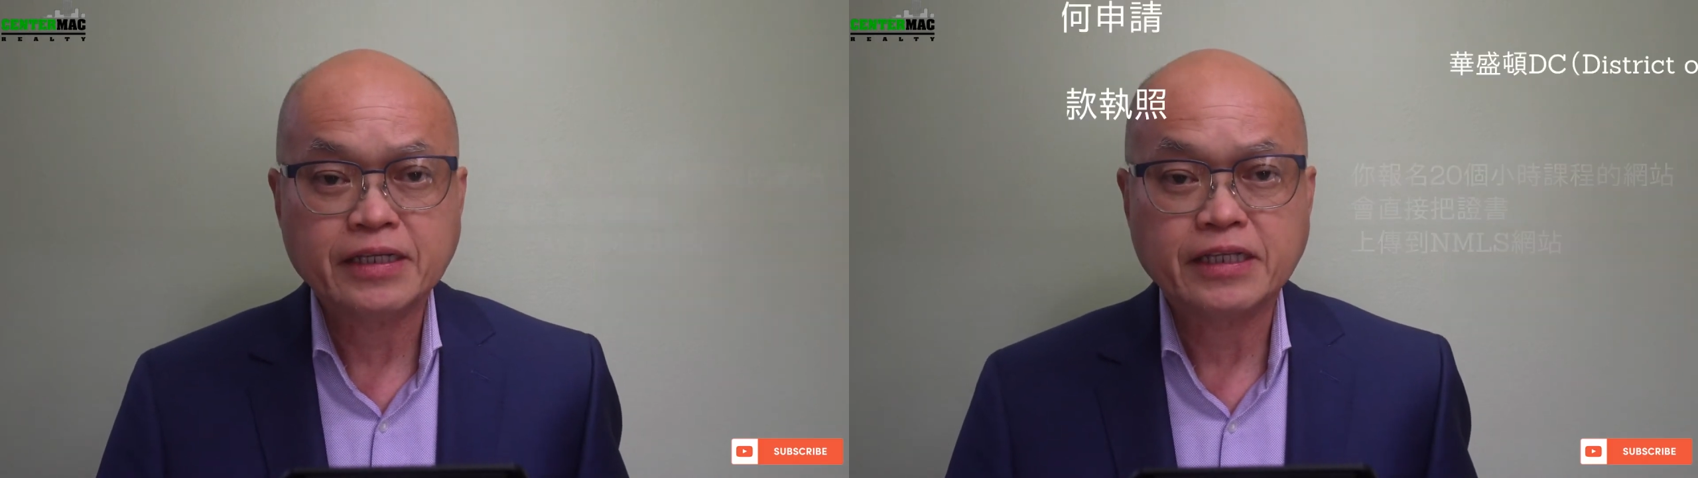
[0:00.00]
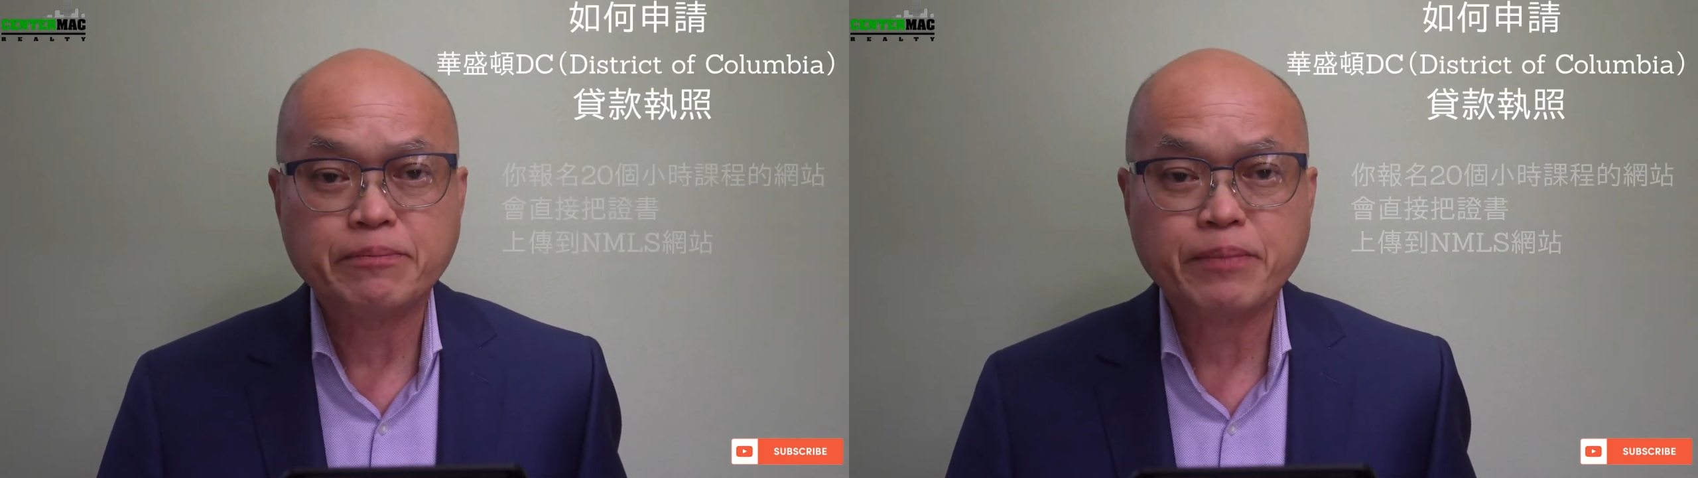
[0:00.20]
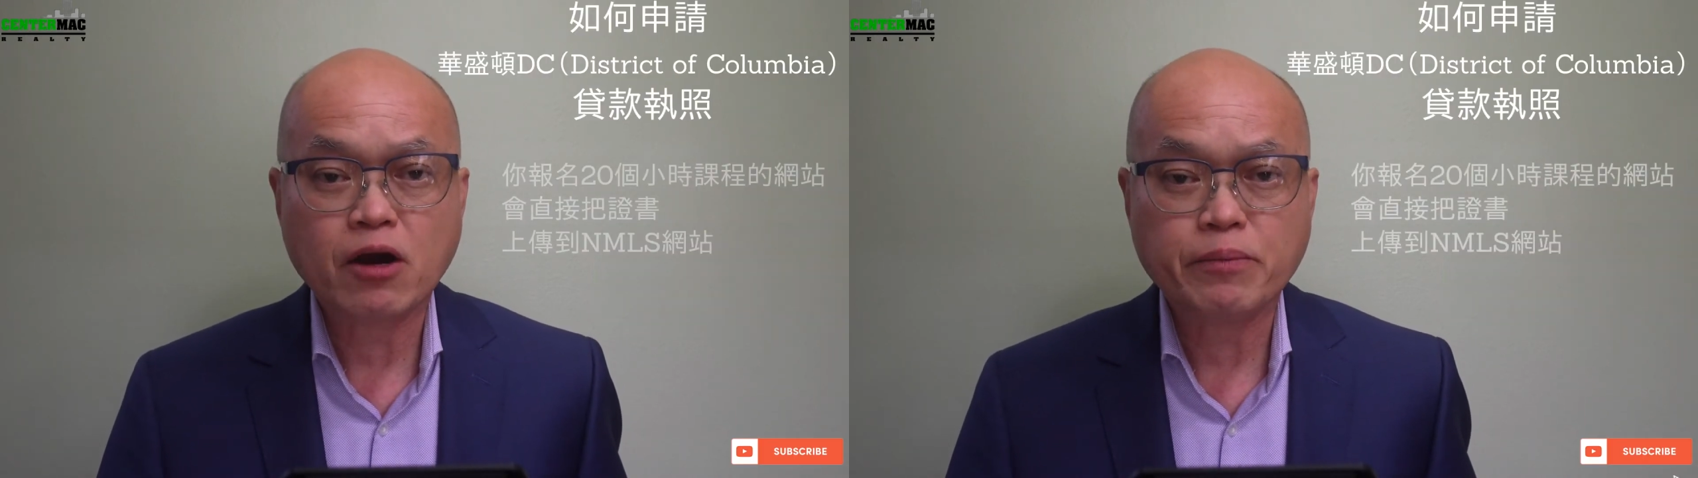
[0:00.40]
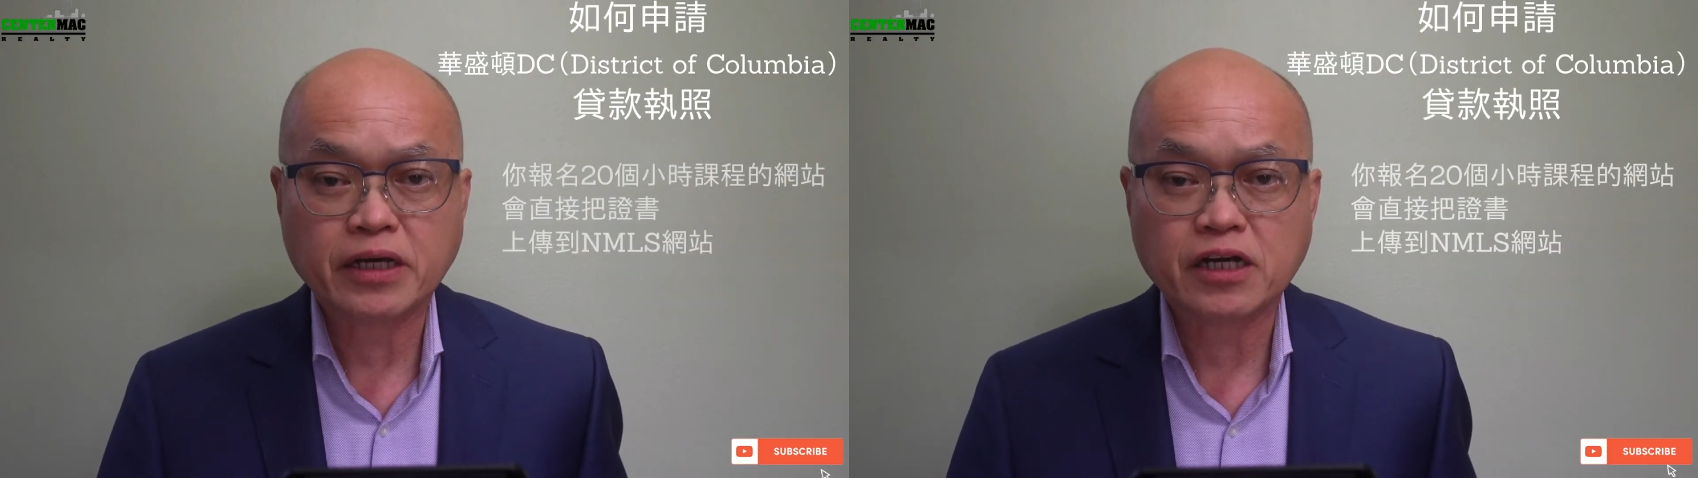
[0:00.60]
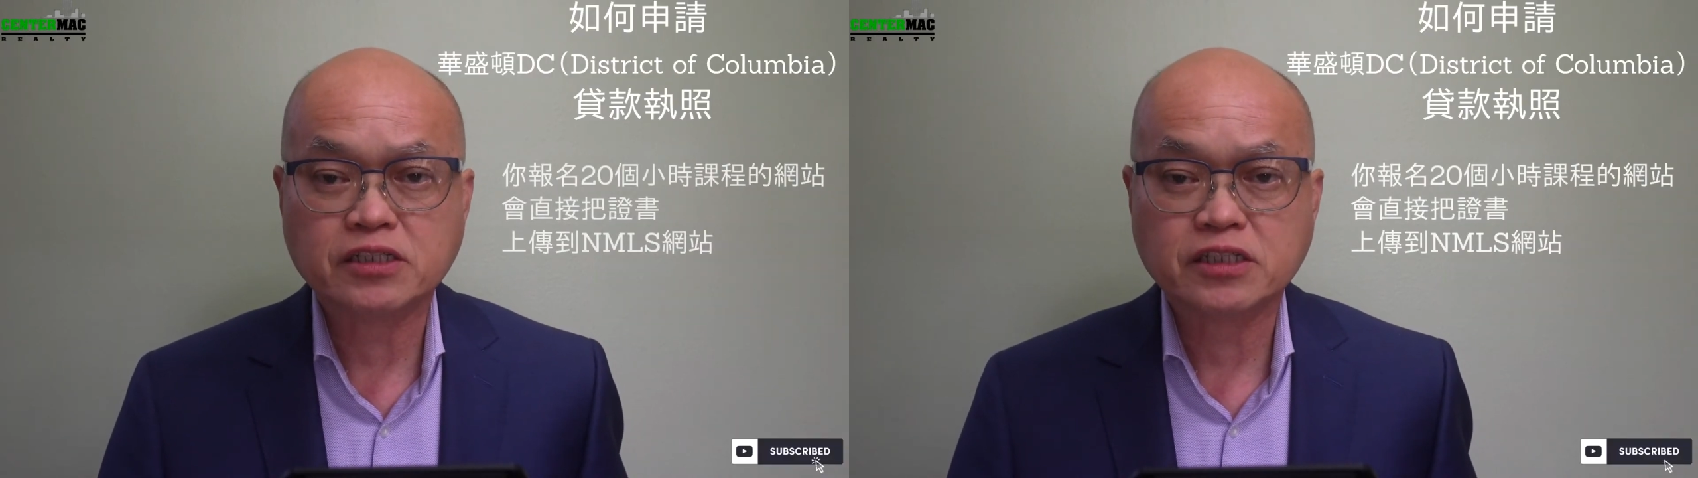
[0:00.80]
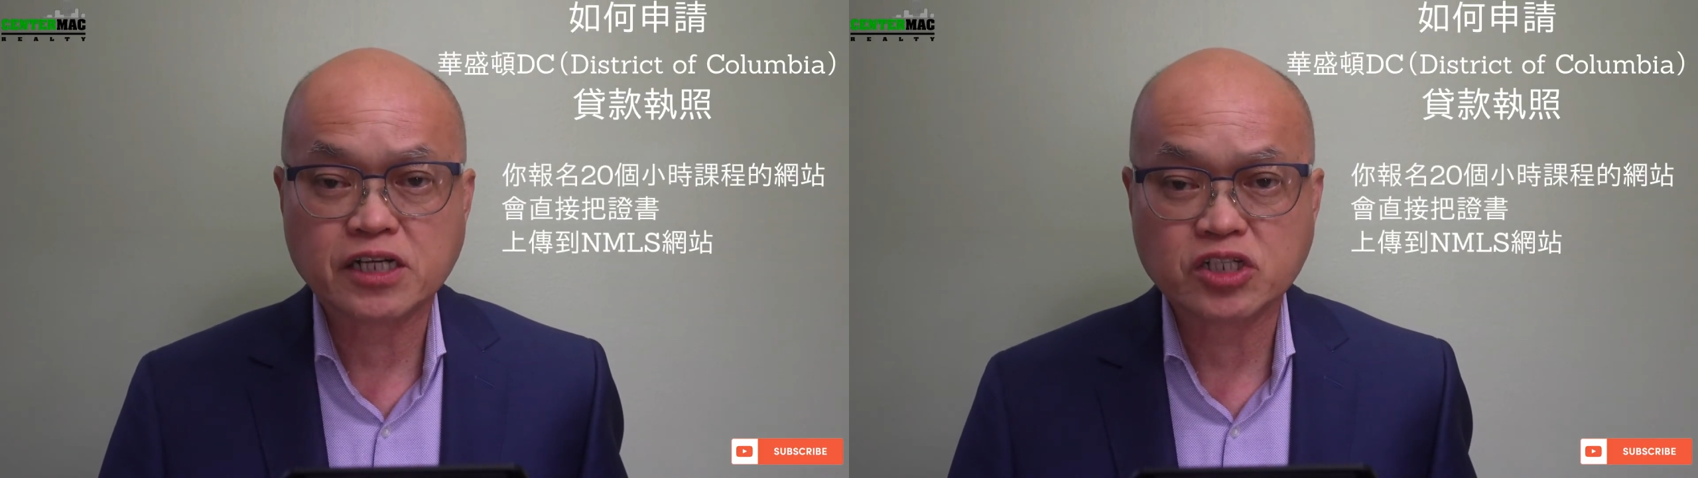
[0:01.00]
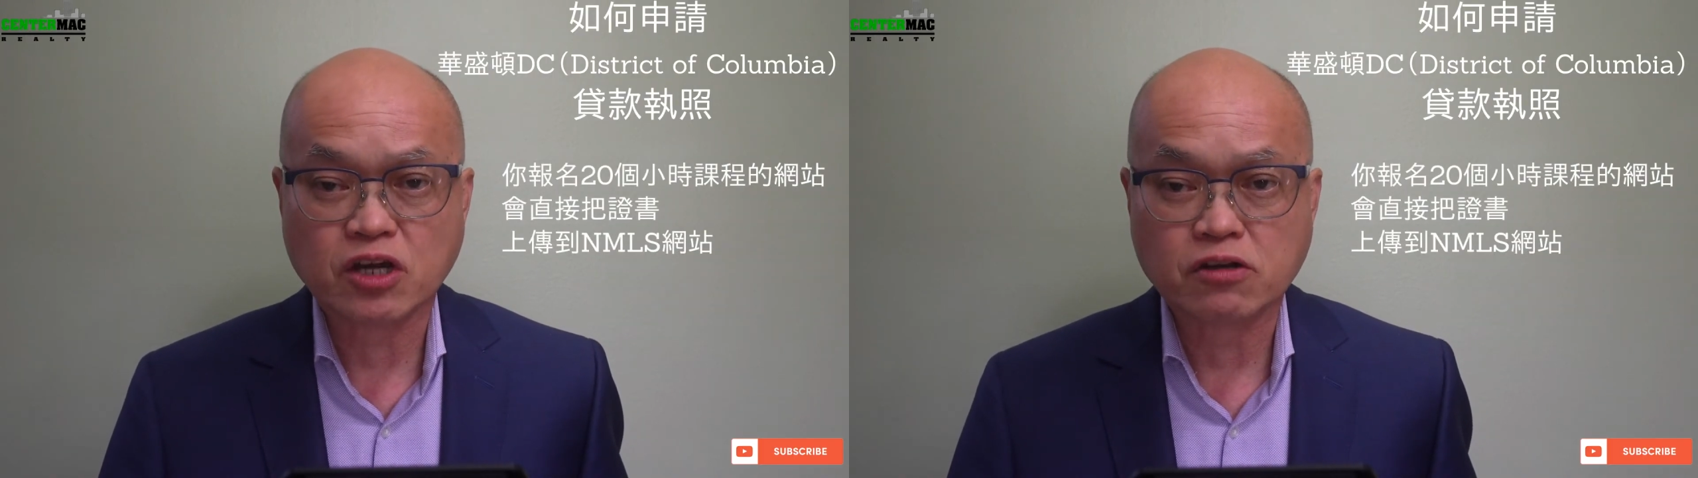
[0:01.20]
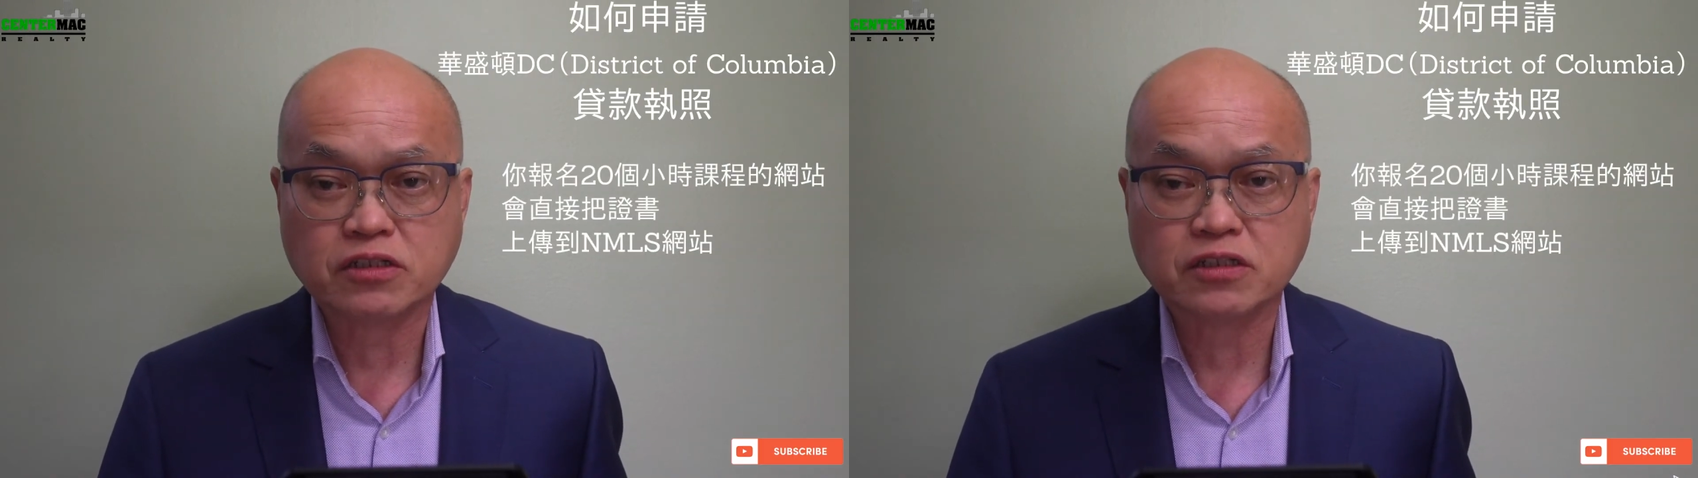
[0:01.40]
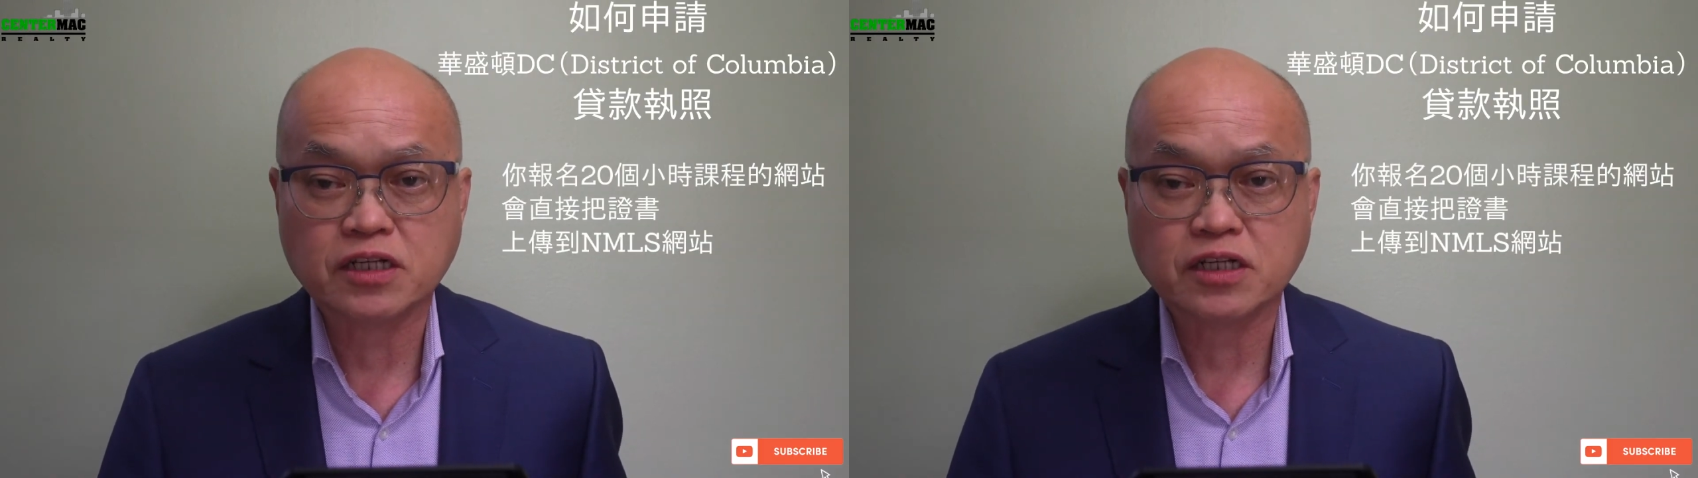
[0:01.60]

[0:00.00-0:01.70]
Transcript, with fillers: 你报名二十个小时